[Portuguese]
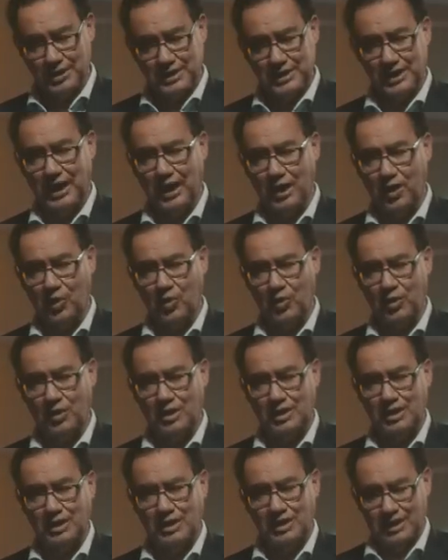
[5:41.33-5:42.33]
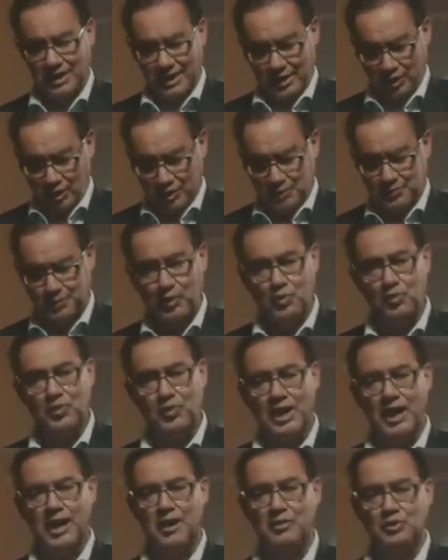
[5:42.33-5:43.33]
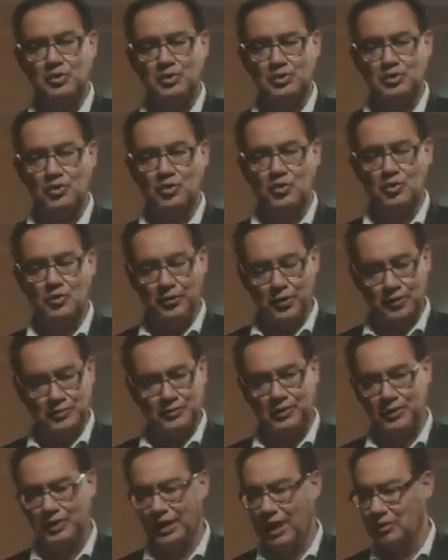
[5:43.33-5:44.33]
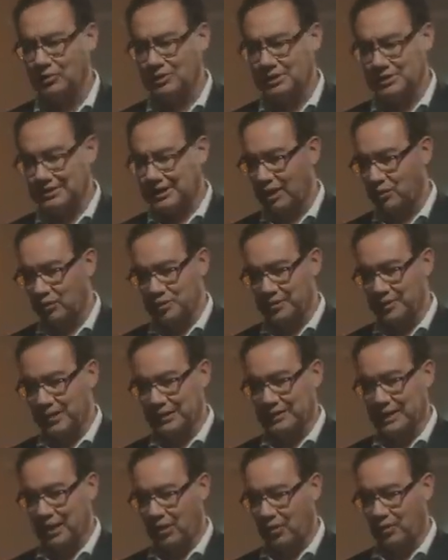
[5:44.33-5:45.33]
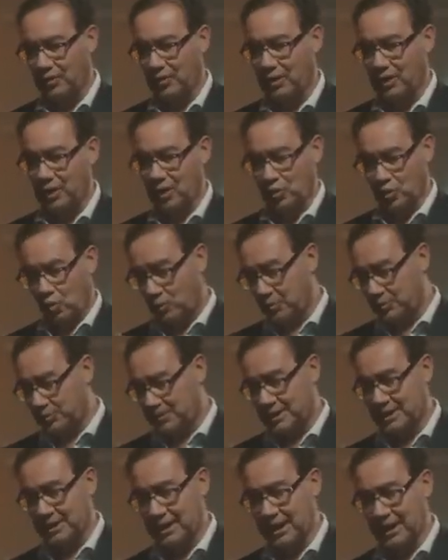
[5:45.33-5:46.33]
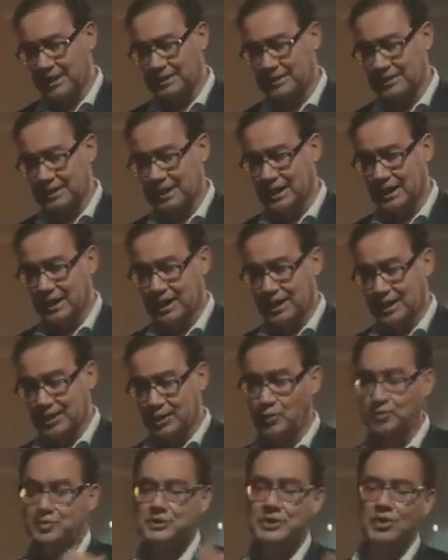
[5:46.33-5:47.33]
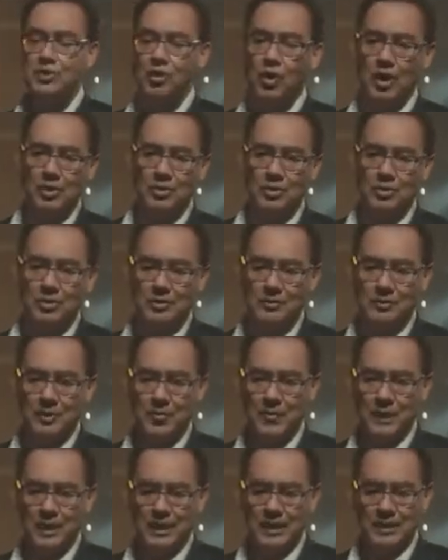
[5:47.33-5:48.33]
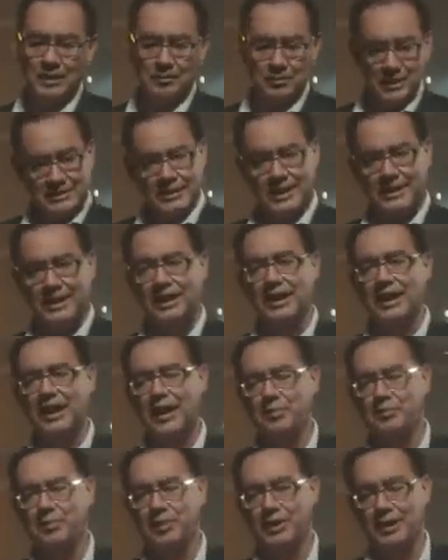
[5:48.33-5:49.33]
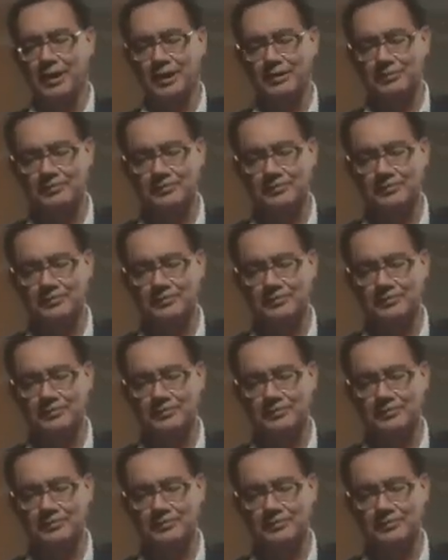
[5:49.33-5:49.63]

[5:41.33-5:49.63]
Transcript: O ideal é nós procurarmos um profissional de saúde mental, como psiquiatra e um psicólogo. Mas naquela época,